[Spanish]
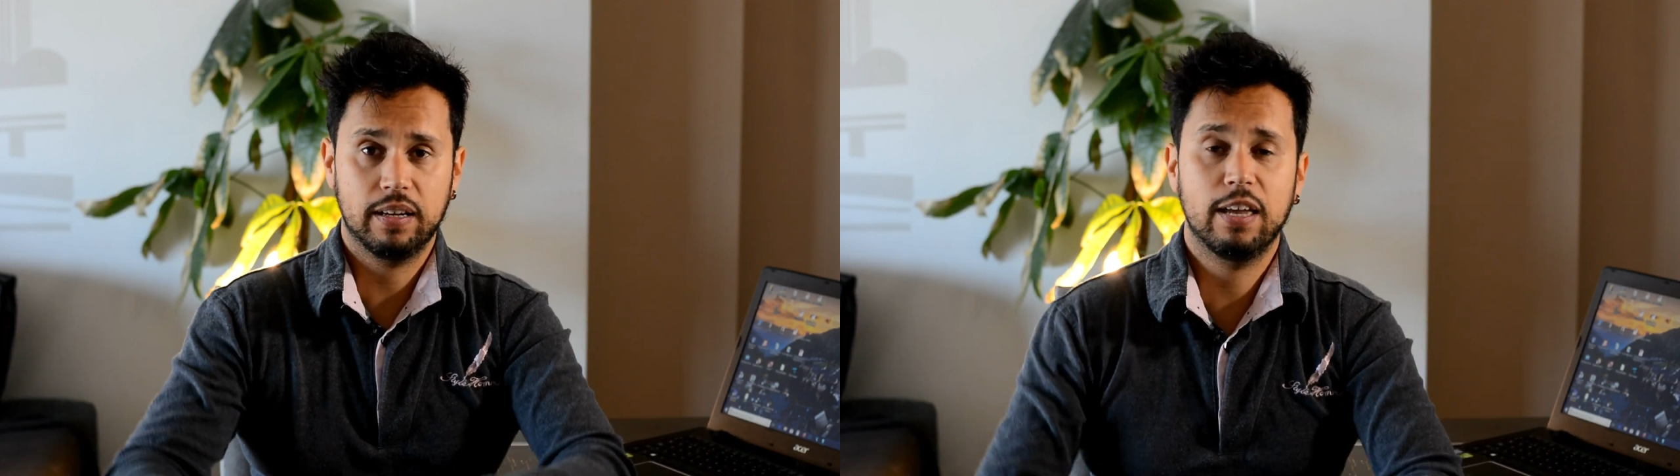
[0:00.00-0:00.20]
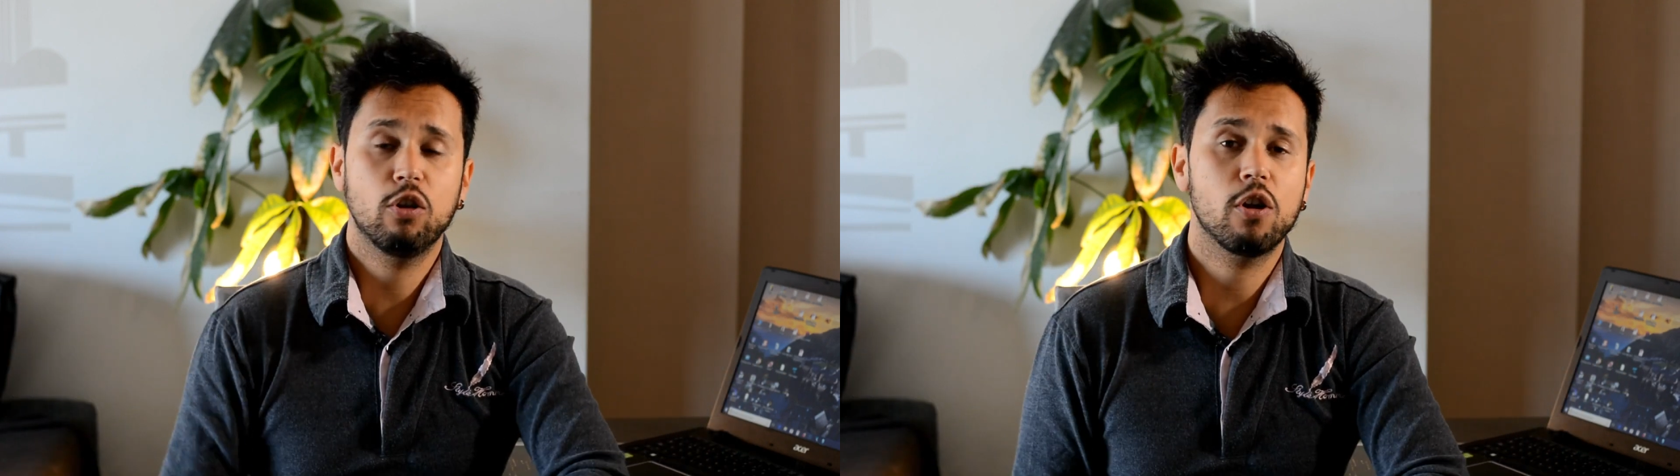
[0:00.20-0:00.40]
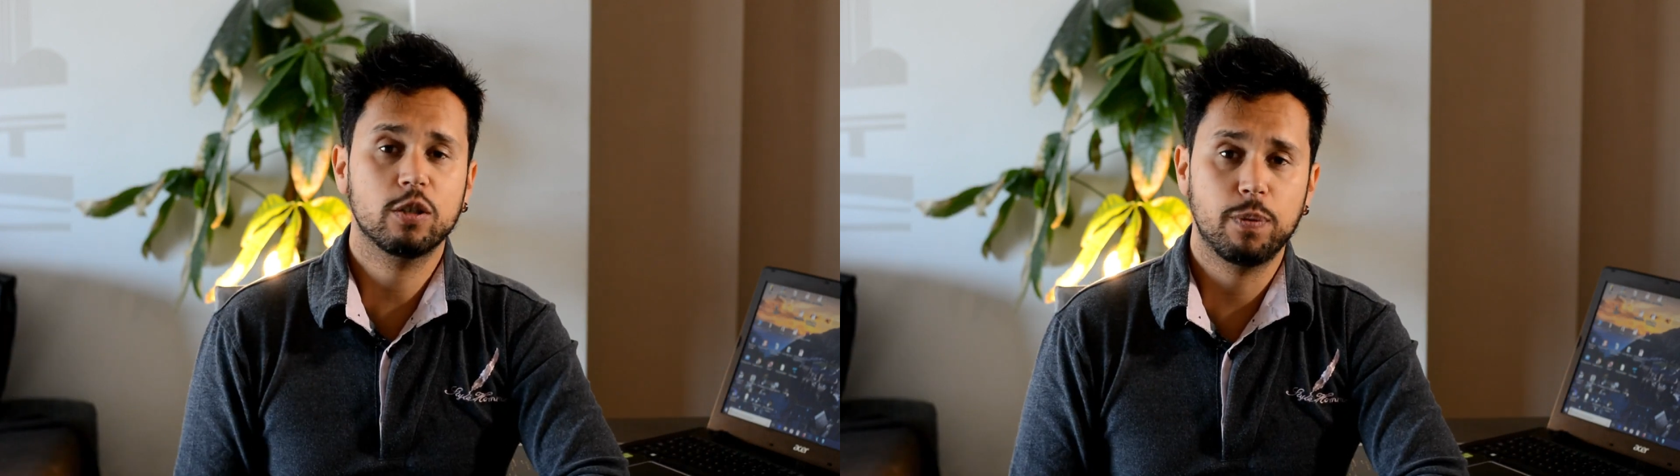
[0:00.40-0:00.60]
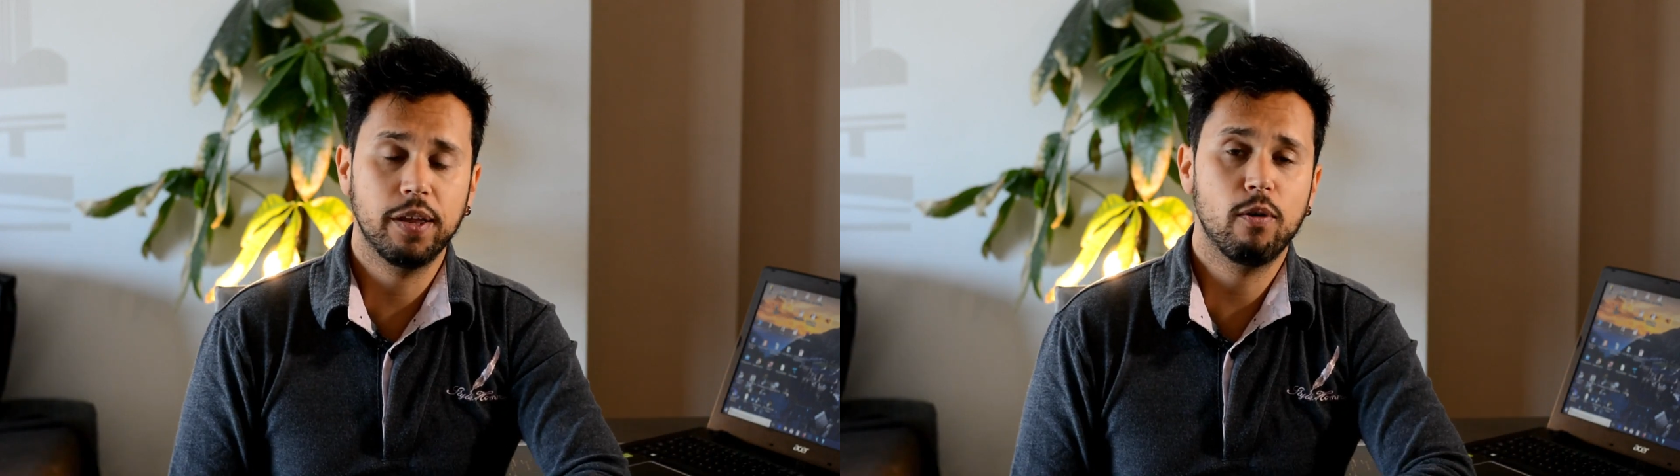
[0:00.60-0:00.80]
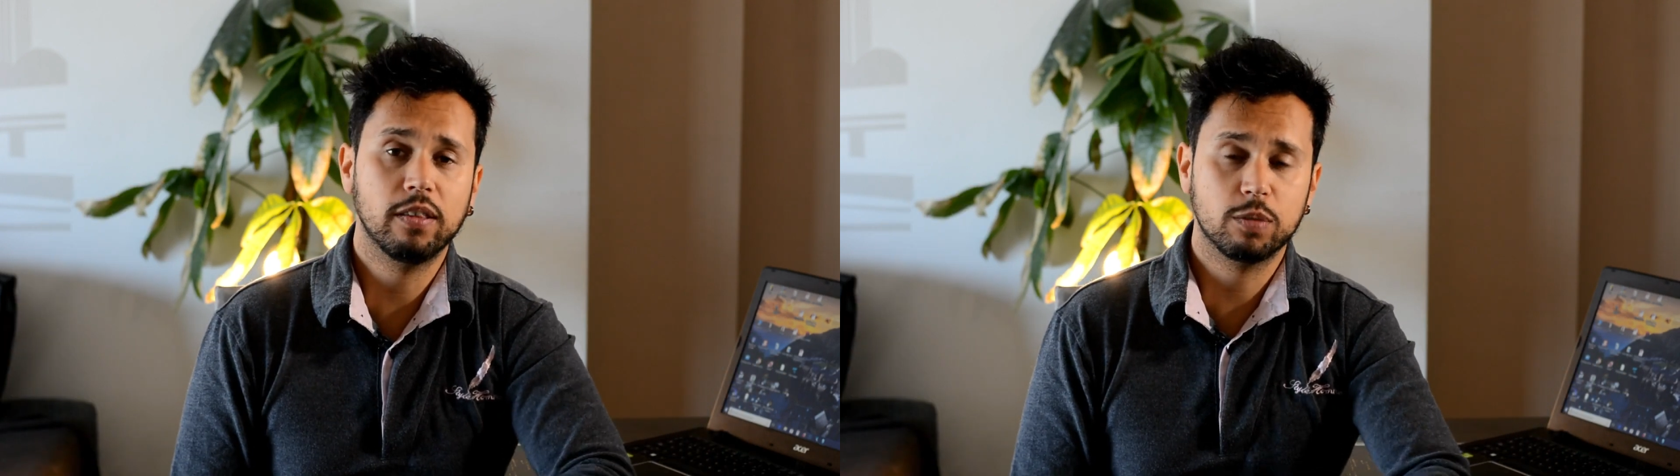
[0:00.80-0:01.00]
que yo lo
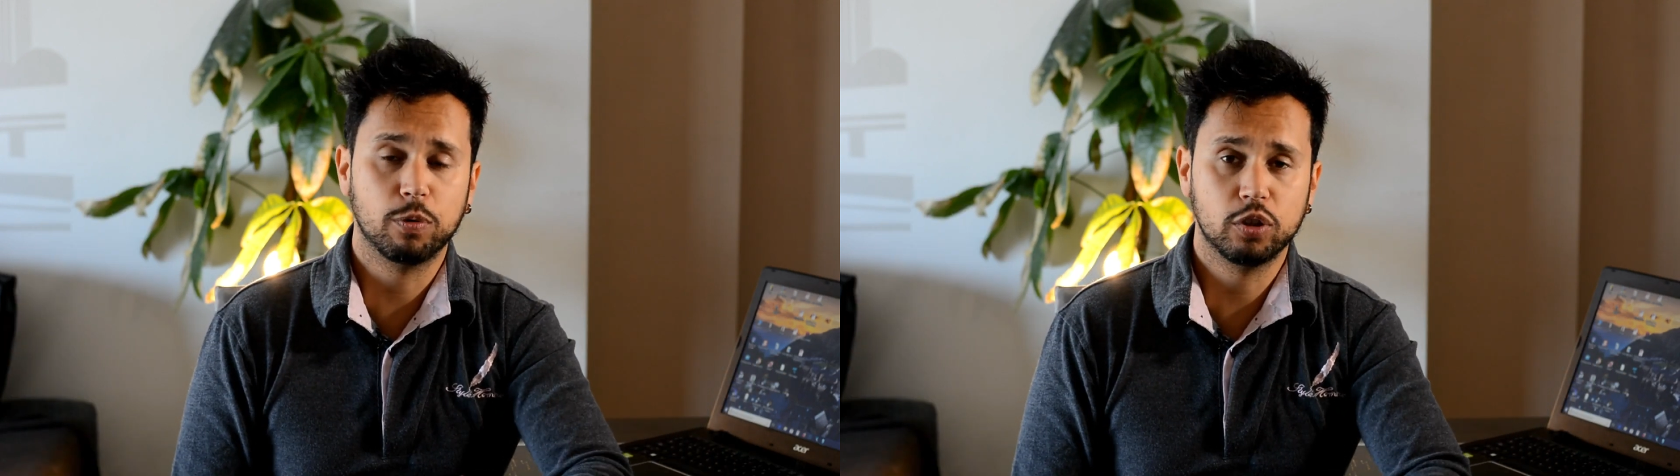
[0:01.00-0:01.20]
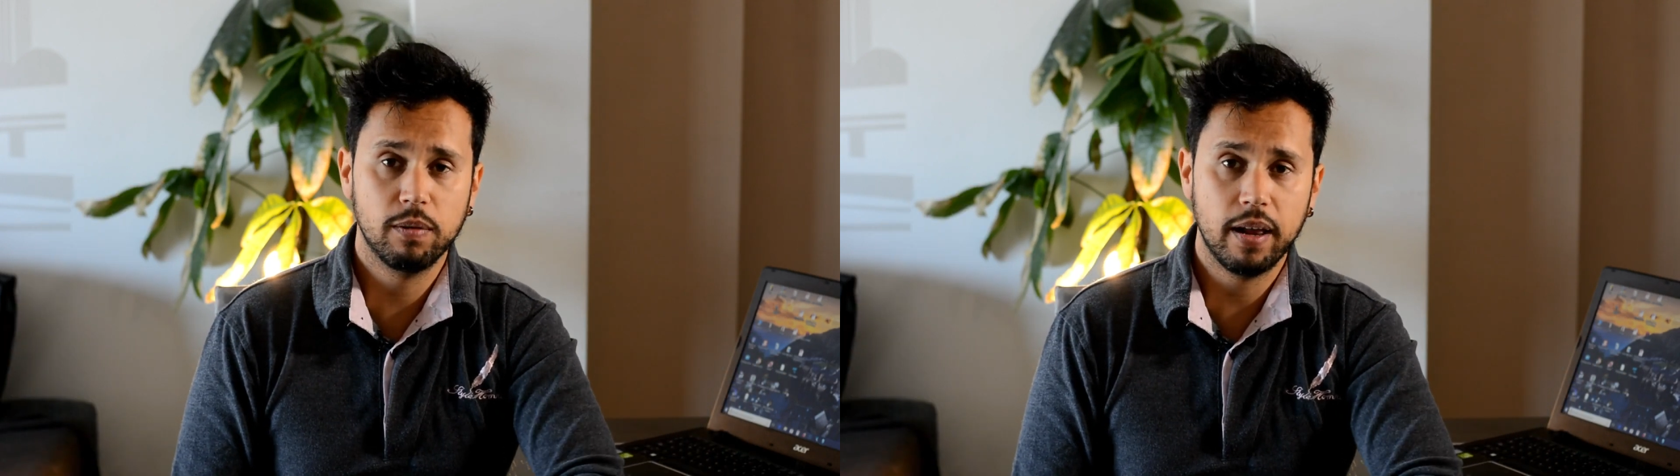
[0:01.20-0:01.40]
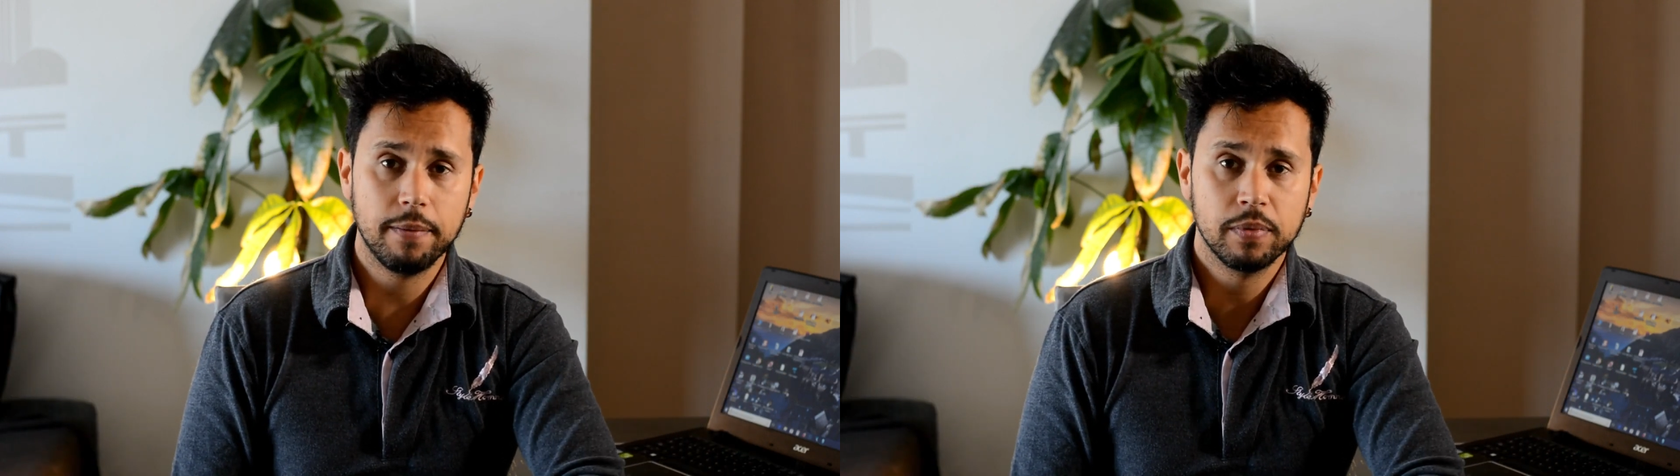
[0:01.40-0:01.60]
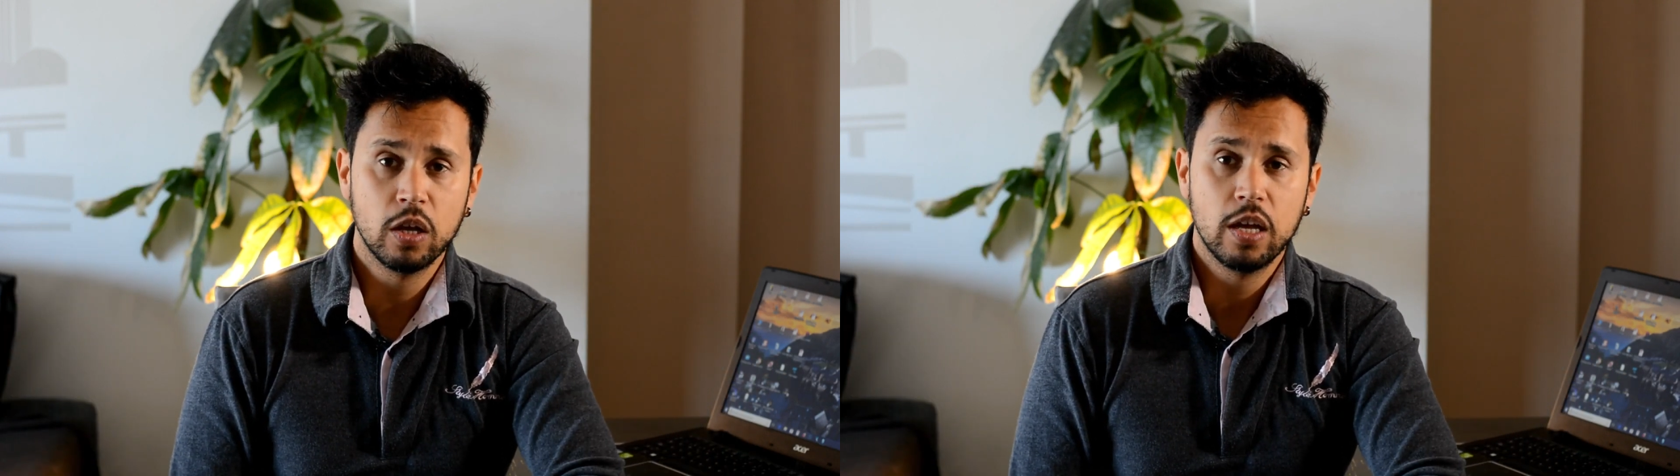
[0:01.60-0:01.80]
responderé lo antes posible.